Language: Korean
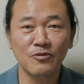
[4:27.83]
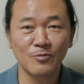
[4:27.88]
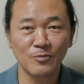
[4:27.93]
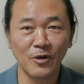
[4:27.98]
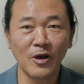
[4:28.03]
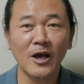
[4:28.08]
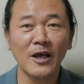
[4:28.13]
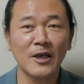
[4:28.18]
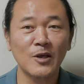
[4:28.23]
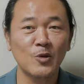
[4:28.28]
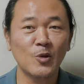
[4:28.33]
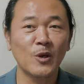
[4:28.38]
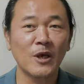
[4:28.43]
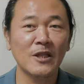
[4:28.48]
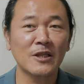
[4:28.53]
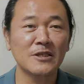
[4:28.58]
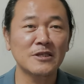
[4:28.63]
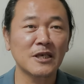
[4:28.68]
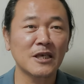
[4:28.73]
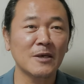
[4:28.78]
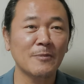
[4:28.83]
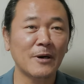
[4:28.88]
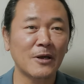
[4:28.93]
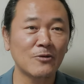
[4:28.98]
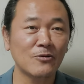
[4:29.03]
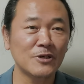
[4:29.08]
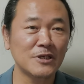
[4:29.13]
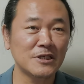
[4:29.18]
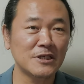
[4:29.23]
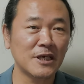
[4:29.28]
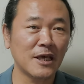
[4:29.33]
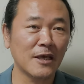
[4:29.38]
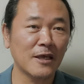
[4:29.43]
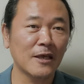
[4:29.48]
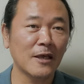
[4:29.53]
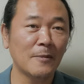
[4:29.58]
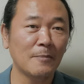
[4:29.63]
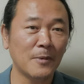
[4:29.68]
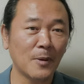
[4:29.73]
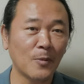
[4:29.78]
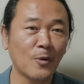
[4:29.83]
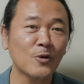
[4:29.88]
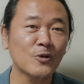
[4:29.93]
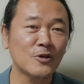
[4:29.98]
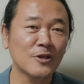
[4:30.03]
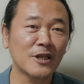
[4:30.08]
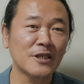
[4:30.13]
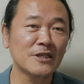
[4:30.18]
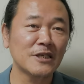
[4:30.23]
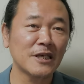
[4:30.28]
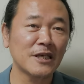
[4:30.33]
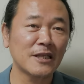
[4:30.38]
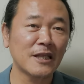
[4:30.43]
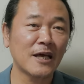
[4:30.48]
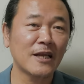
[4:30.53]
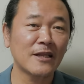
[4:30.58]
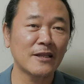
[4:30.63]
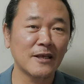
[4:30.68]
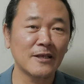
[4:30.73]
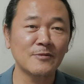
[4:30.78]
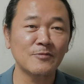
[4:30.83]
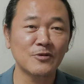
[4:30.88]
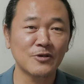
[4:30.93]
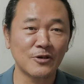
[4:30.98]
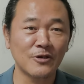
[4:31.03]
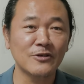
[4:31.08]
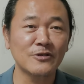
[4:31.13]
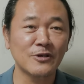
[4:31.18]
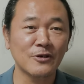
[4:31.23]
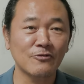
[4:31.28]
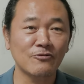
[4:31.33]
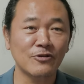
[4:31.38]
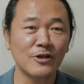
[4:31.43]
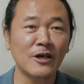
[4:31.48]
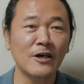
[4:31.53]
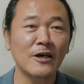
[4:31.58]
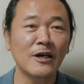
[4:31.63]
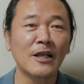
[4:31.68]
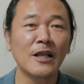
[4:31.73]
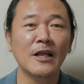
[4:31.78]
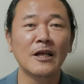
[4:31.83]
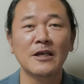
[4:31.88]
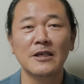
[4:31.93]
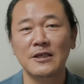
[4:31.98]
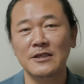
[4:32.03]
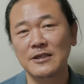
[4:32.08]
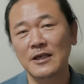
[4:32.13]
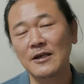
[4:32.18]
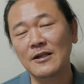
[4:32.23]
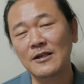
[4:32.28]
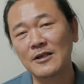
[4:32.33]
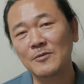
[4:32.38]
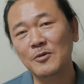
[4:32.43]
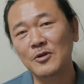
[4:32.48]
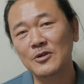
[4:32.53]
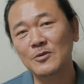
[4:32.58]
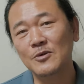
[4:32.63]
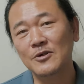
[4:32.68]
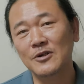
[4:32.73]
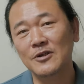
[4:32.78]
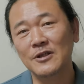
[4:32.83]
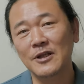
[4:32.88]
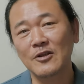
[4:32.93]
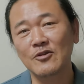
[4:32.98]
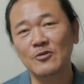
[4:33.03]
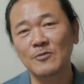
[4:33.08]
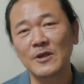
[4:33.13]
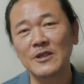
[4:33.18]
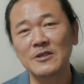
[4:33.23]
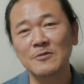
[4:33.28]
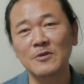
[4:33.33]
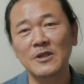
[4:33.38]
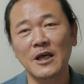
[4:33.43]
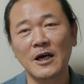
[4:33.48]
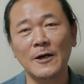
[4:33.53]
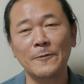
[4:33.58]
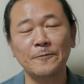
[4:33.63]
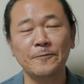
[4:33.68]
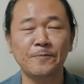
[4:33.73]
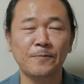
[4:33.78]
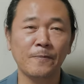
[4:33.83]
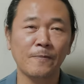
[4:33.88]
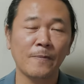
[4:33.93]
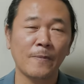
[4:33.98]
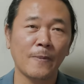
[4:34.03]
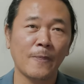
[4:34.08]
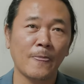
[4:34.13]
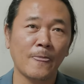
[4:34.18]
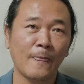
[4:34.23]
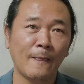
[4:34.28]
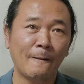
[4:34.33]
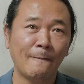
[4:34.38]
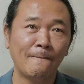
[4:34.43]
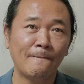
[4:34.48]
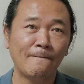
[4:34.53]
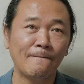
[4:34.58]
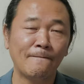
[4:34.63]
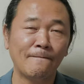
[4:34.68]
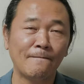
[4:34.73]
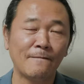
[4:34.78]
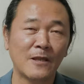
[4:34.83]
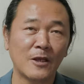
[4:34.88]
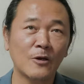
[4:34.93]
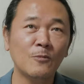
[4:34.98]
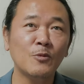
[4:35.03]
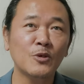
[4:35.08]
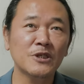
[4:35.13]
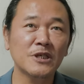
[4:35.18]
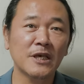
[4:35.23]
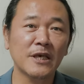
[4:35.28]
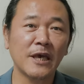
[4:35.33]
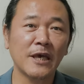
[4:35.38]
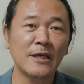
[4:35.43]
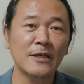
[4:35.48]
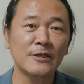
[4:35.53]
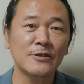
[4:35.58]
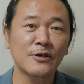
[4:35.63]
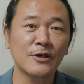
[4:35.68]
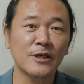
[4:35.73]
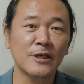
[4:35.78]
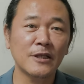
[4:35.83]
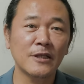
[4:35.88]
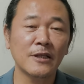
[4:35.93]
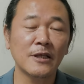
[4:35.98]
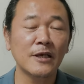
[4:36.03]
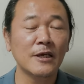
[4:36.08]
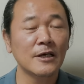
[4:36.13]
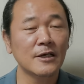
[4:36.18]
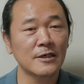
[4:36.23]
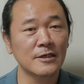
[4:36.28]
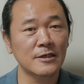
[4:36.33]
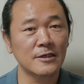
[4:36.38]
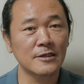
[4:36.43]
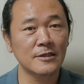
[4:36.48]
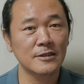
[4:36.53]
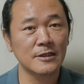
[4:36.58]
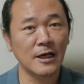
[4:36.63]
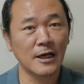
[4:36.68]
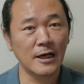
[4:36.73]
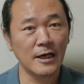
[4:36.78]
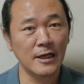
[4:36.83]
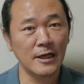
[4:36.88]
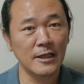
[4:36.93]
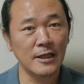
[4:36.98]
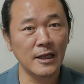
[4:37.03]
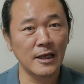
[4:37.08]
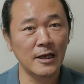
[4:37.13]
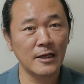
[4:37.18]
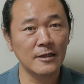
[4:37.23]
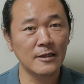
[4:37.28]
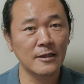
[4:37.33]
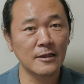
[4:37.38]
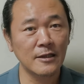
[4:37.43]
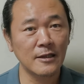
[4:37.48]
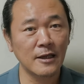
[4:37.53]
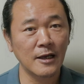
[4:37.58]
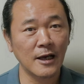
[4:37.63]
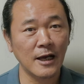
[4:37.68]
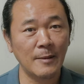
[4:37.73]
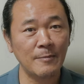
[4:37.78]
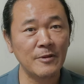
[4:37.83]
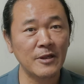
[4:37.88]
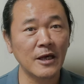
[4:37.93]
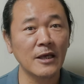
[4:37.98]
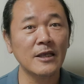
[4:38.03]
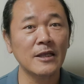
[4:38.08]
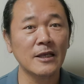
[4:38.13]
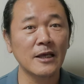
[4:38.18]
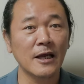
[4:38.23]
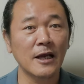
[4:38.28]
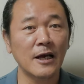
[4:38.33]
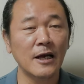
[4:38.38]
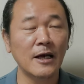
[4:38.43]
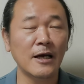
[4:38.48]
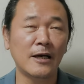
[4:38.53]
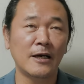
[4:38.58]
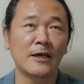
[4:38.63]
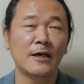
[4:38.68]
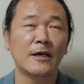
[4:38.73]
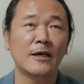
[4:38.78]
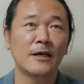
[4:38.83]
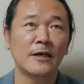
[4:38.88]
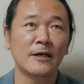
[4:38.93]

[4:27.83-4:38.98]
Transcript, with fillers: 분명하게 소개하는 책이 바로 이 책, 벚꽃전 산책이다 라는 얘기 들었었고요. 이 책을 읽으면서 좀 그런 생각 좀 했습니다. 음, 이건 뭐 제 개인적인 그 작가에 대한 감상이니까